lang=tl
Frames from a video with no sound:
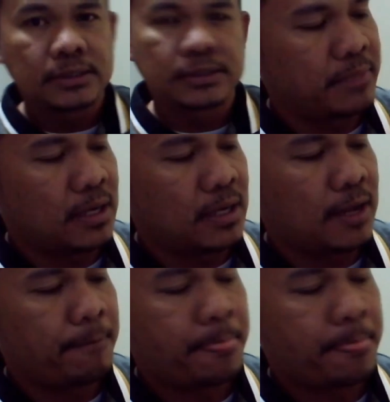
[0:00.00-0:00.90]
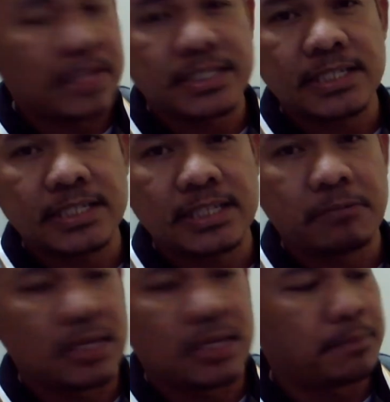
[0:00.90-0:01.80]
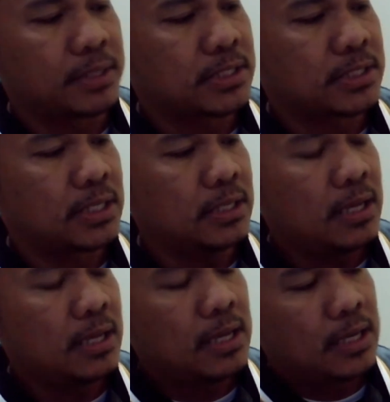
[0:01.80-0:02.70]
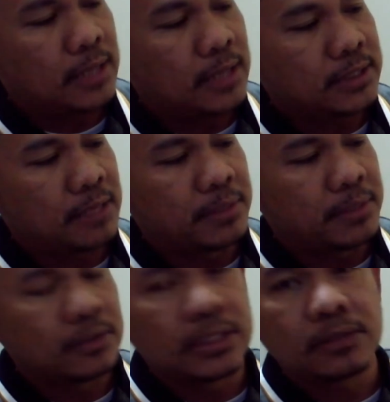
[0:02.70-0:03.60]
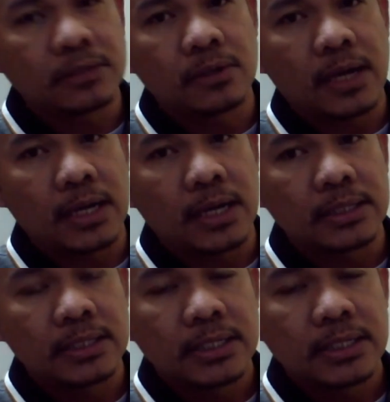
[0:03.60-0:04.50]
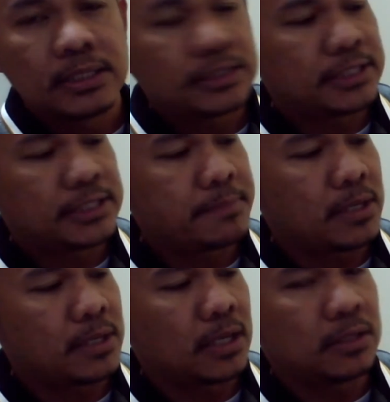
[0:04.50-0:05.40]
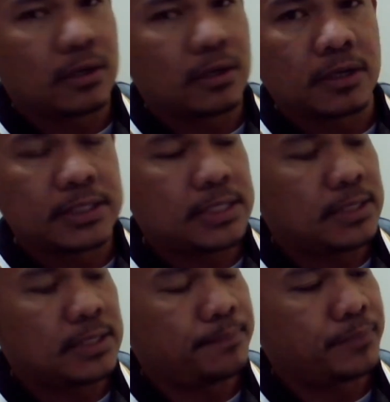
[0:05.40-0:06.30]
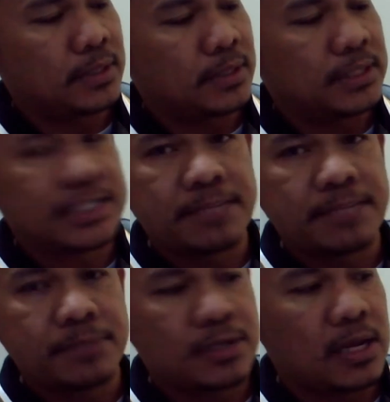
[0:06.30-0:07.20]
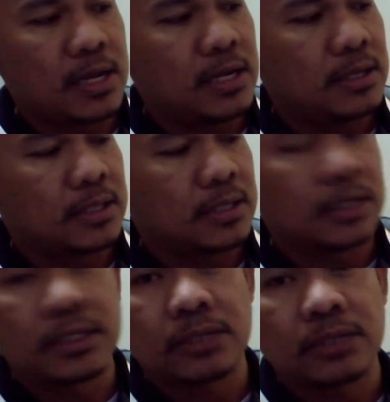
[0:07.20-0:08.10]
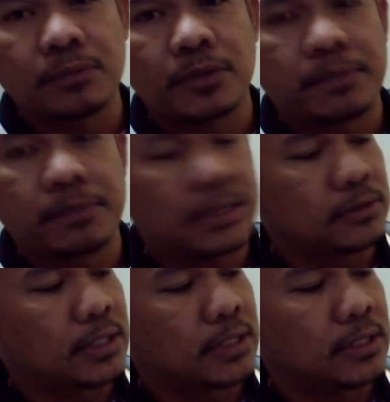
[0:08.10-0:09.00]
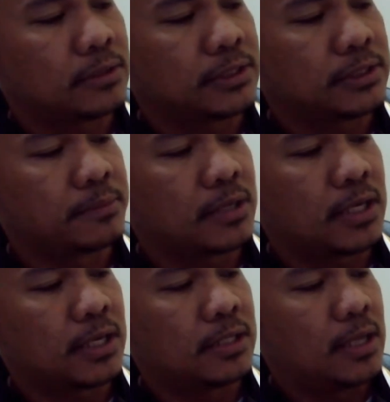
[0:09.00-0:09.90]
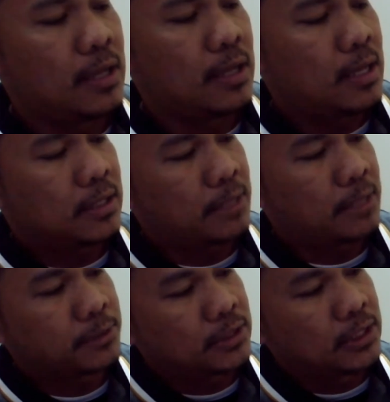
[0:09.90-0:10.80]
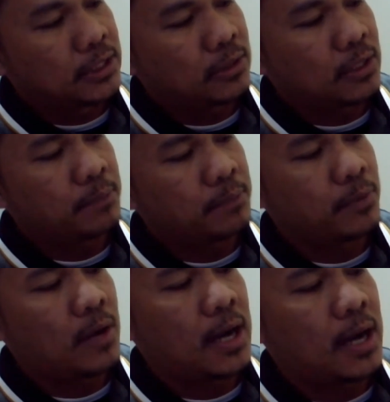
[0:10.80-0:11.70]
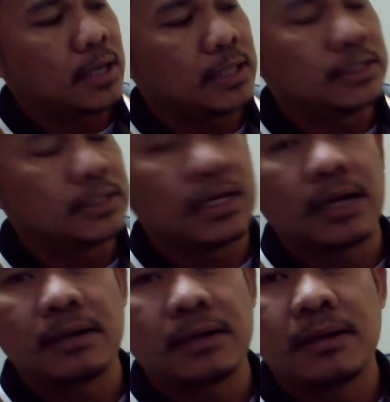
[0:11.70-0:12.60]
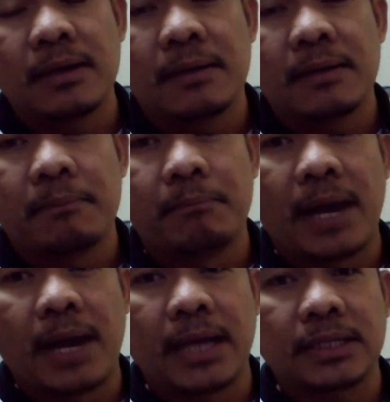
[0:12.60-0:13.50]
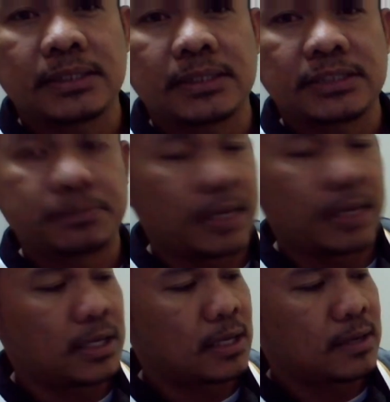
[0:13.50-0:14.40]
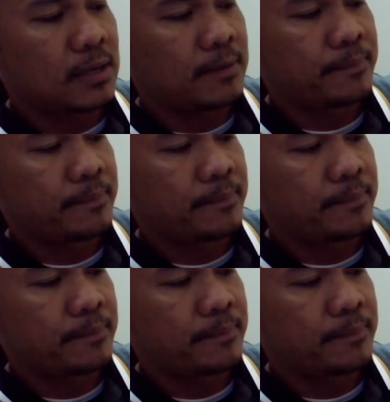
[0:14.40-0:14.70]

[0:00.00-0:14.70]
camera na 16 megapixel at saka meron dito ang SIM card or SIM tray na nandito po ipasok natin yung SIM card. Tapos nandito rin po ang kanyang mic speaker.